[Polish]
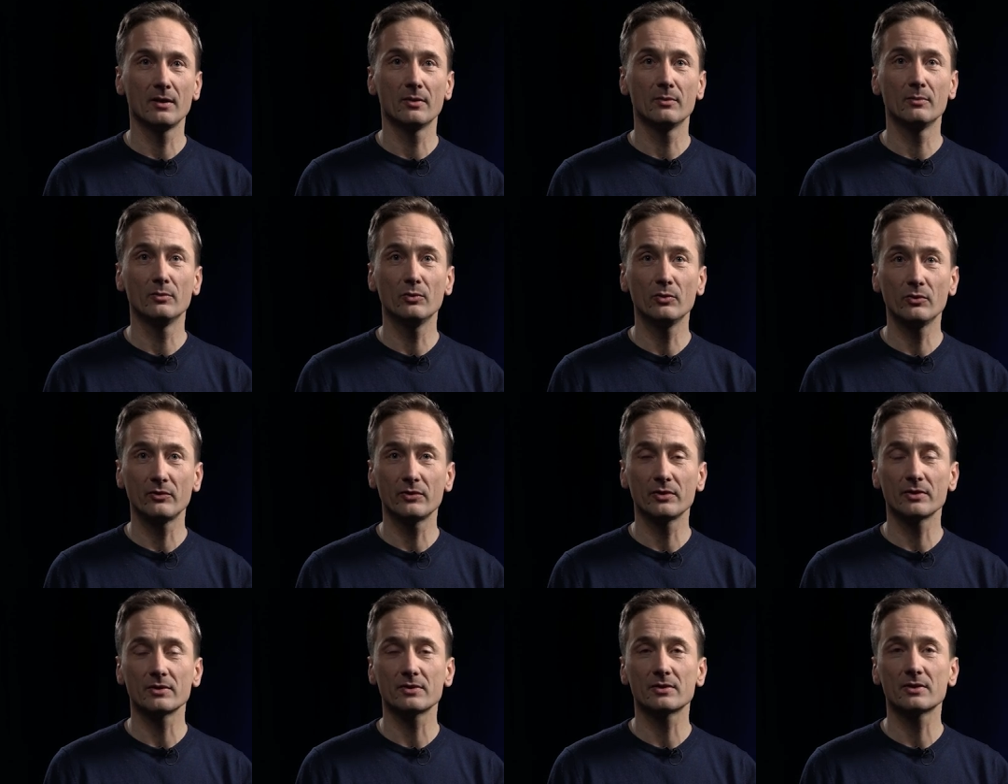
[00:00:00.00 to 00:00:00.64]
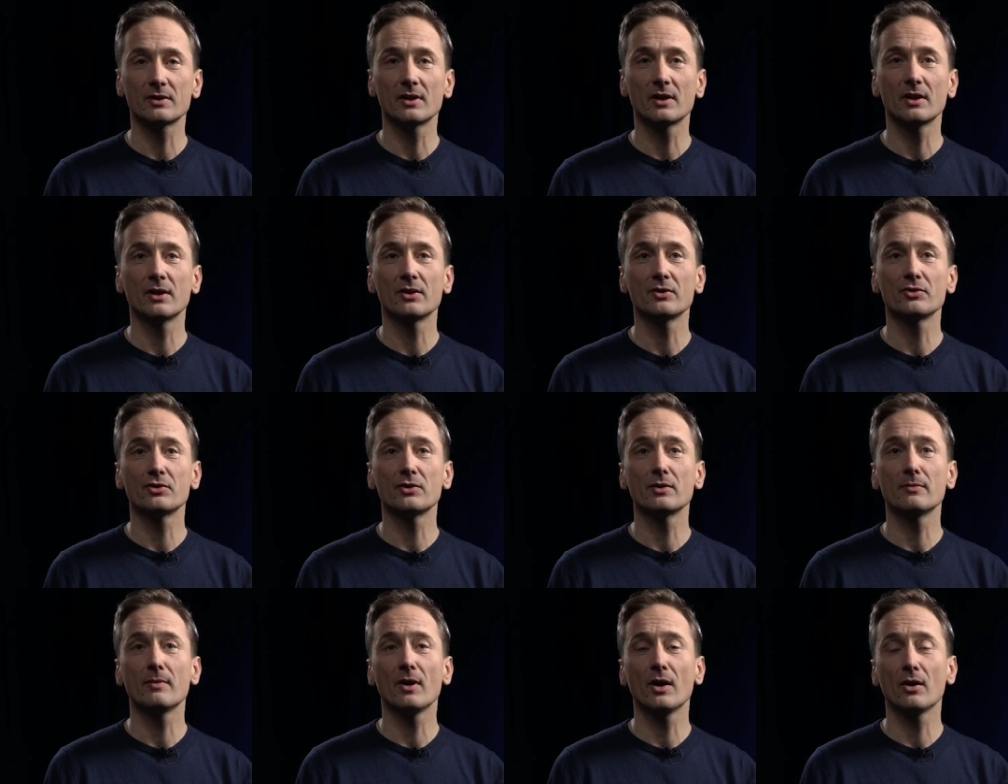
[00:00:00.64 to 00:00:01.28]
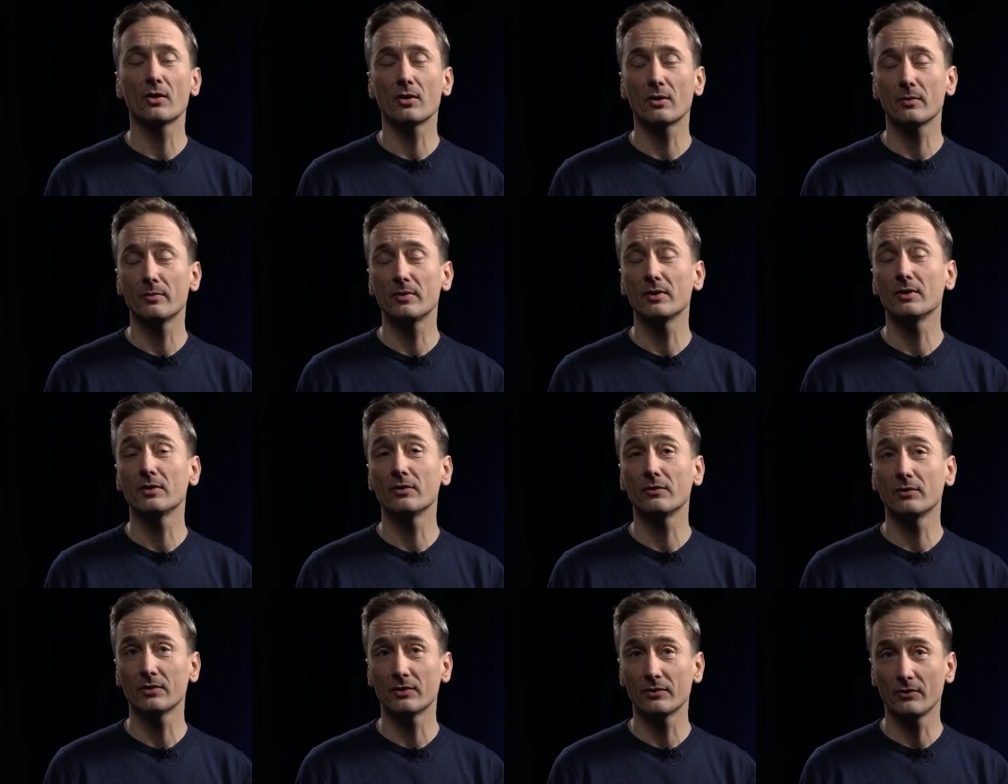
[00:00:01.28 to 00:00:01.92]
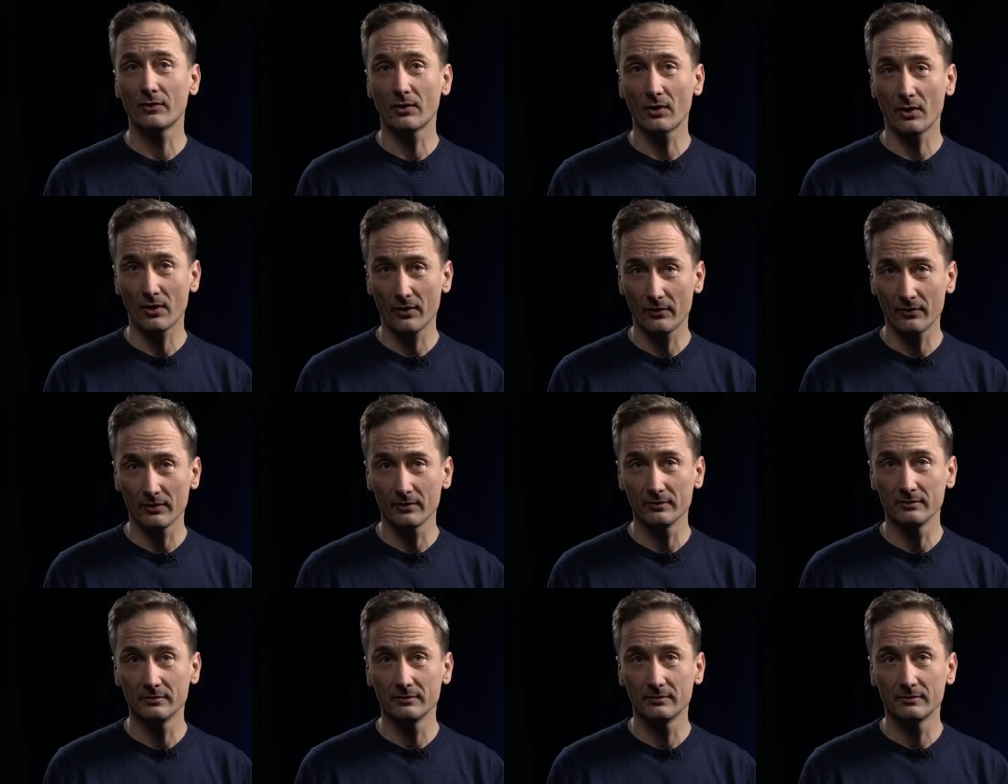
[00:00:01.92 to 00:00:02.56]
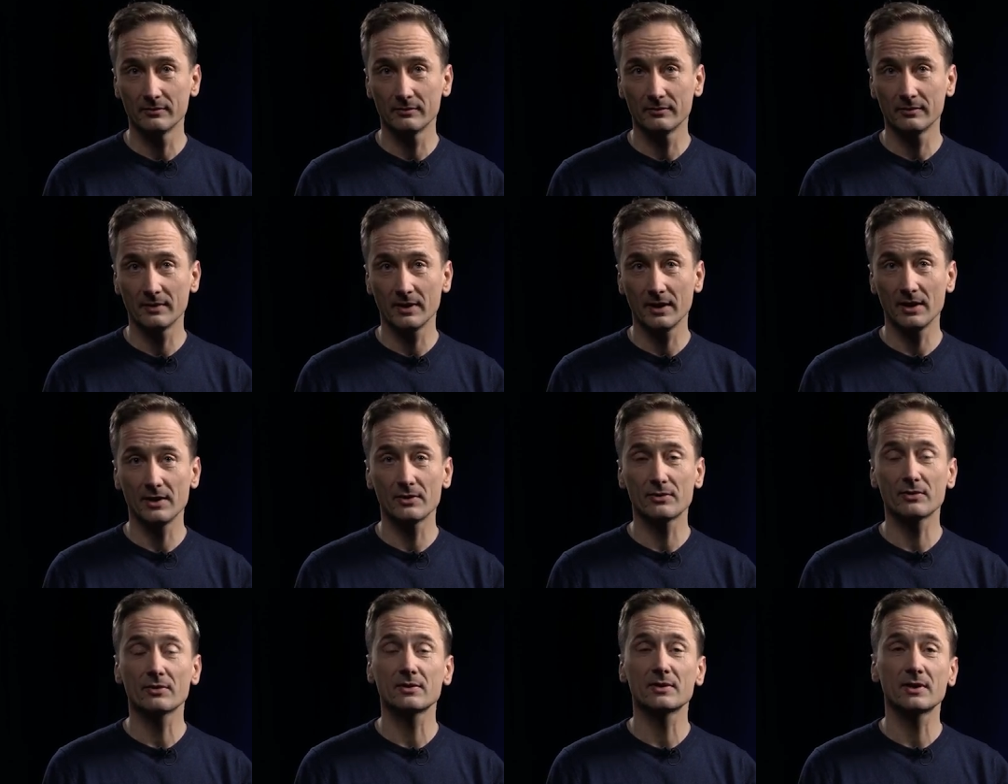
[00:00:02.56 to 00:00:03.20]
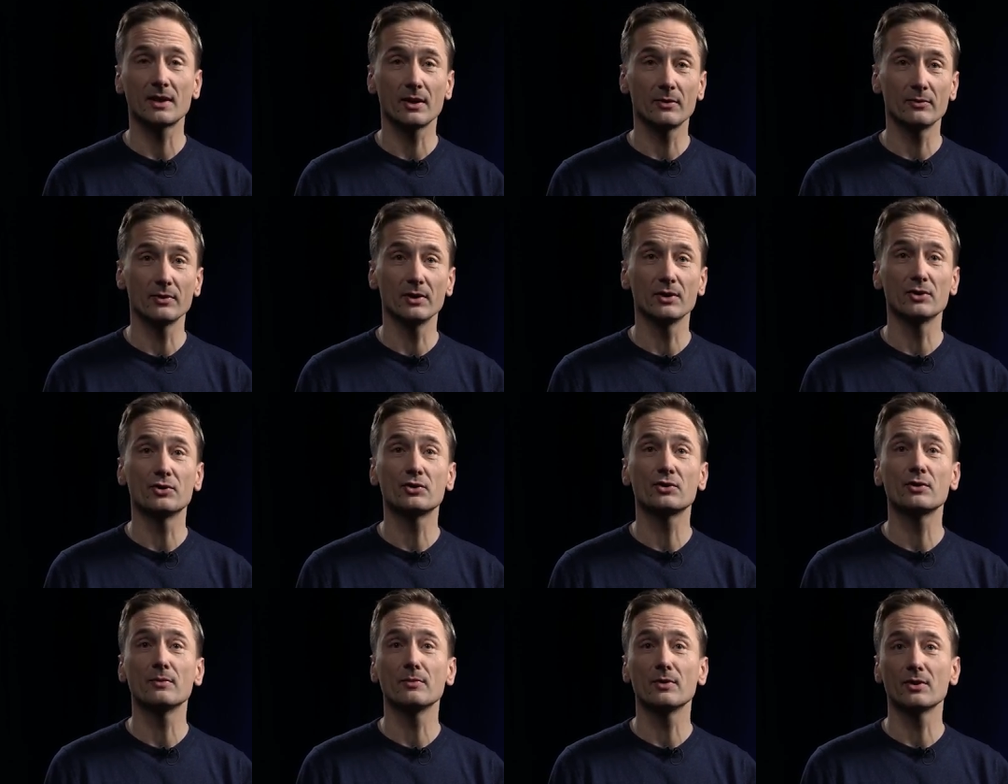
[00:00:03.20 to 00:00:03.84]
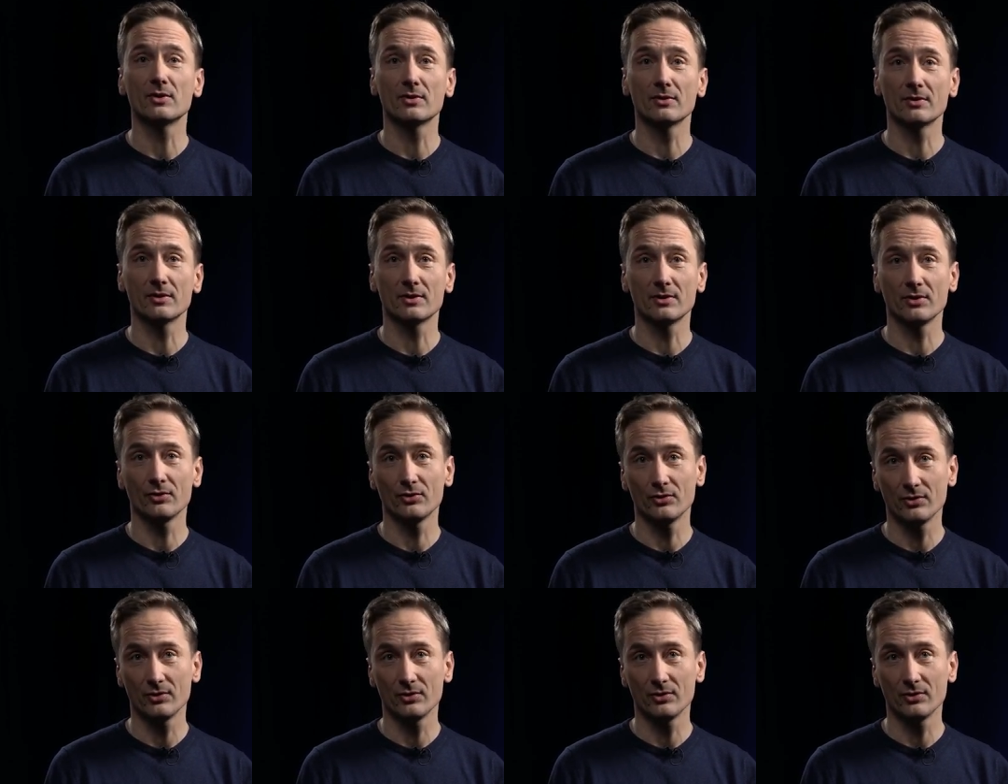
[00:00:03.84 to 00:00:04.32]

mówiąc, że ma chorobę nowotworową i zostały jej trzy miesiące